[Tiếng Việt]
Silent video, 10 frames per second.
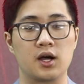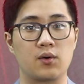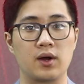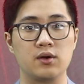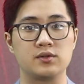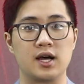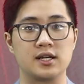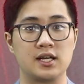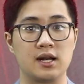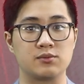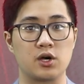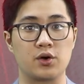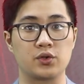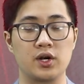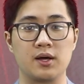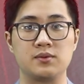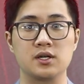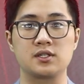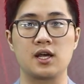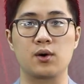Cơ quan điều tra sẽ làm rõ thời điểm
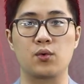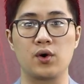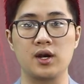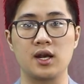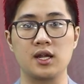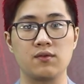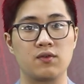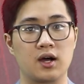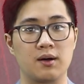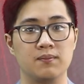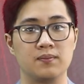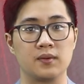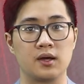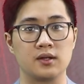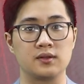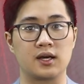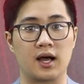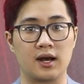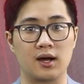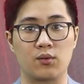chiếc xe cuốn nạn nhân vào gầm thì
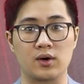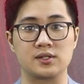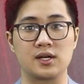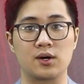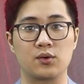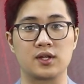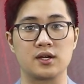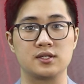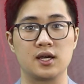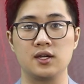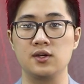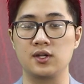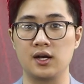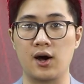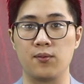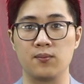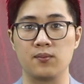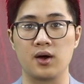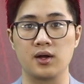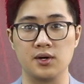khả năng quan sát của tài xế như thế nào,
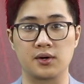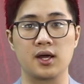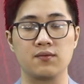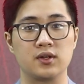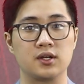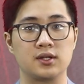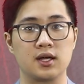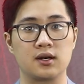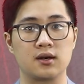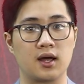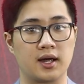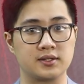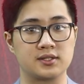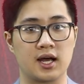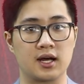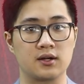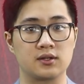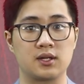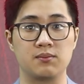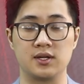điều kiện về thời tiết, ánh sáng,
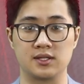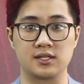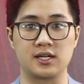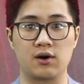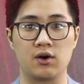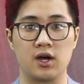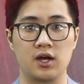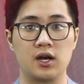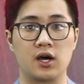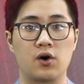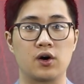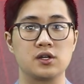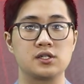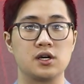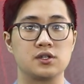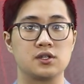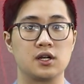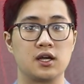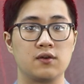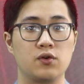tầm nhìn ra sao để có cơ sở xử
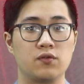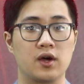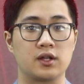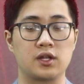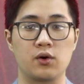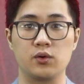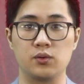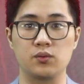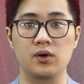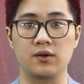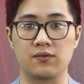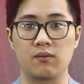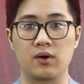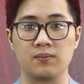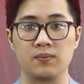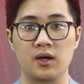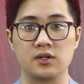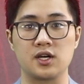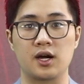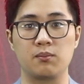lý vụ việc theo đúng quy định pháp luật,
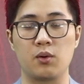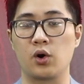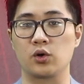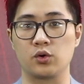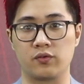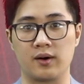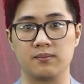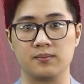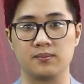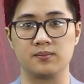tránh bỏ lọt tội phạm.